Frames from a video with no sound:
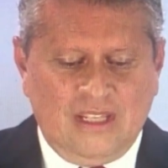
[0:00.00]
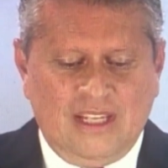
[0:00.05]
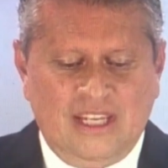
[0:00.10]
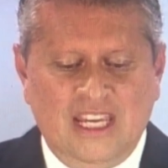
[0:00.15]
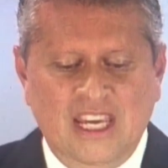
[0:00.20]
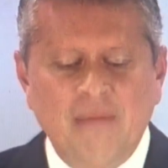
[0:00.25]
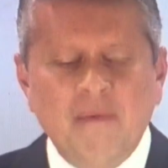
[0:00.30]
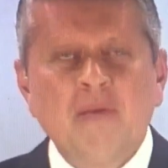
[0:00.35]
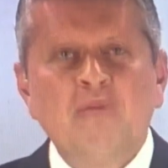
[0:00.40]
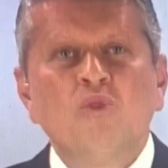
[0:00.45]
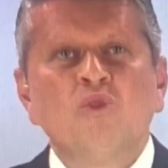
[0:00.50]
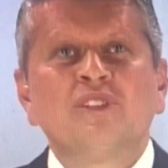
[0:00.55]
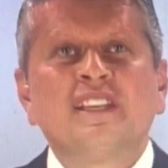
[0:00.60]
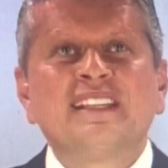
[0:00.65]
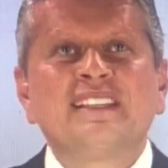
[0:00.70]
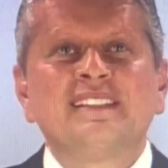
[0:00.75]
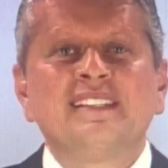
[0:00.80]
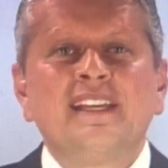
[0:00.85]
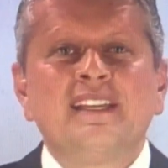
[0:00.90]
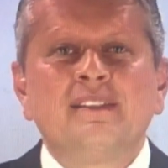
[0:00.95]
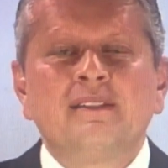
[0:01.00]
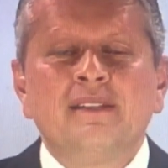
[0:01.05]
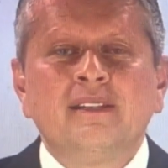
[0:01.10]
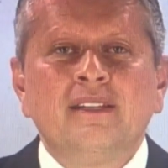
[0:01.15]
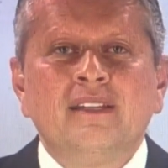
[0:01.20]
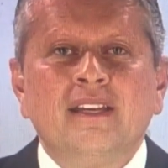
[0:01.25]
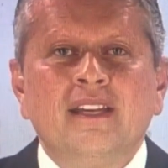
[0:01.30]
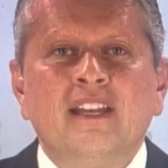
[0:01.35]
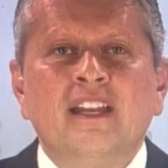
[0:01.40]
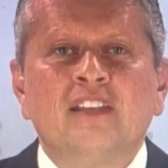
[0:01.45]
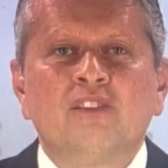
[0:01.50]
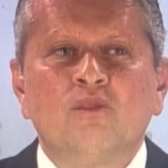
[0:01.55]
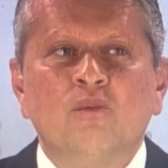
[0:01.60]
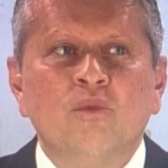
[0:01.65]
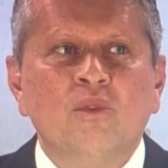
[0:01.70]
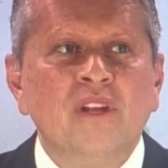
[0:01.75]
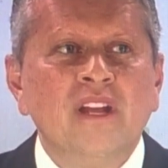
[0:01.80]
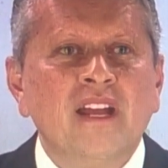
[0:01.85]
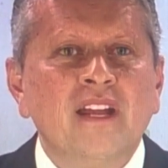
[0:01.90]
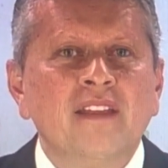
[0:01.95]
¿Qué vamos a hacer en las
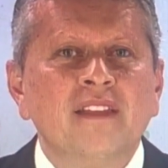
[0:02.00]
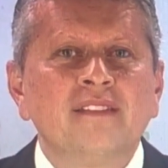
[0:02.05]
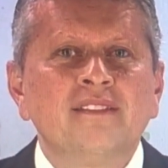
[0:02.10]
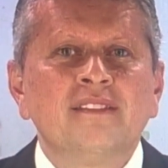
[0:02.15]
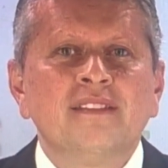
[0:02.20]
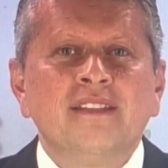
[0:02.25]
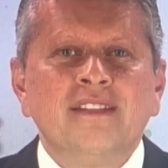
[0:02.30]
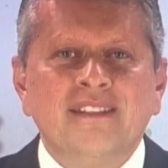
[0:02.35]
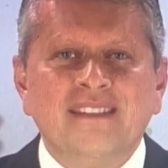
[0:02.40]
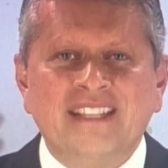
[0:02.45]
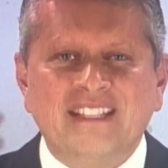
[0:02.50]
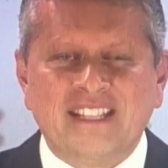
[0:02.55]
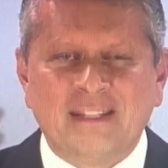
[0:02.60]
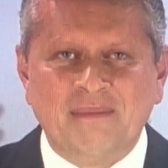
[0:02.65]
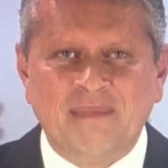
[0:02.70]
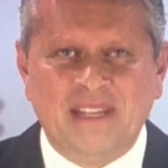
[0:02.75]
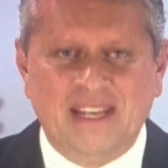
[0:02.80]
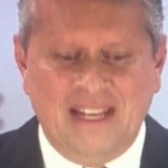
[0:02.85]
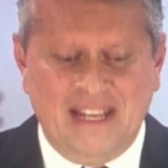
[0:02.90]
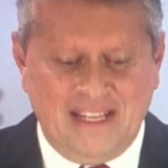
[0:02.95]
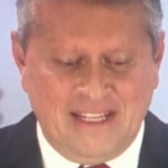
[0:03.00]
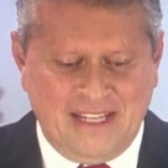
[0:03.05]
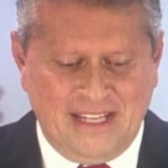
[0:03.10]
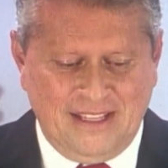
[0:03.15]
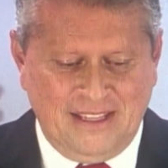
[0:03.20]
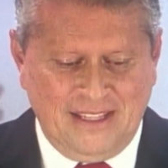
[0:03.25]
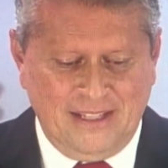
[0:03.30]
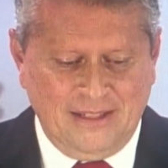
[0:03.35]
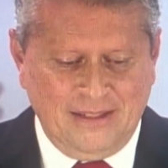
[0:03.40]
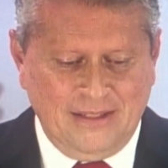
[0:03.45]
comunidades de San Miguel Allende?